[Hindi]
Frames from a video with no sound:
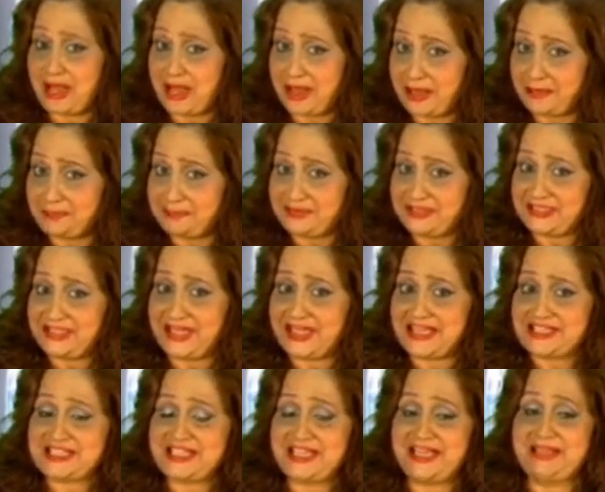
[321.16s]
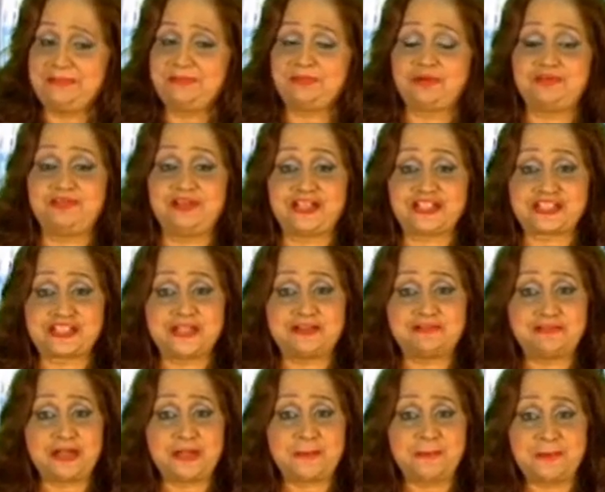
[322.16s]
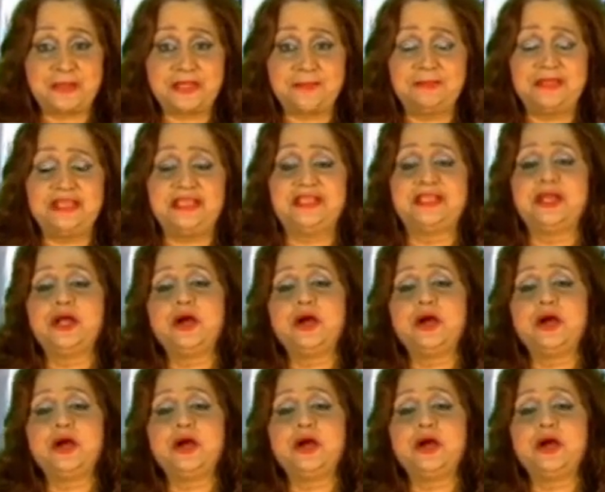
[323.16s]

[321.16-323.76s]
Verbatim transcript: आप निराश हैं प्रोफेशनल फ्रंट पर भी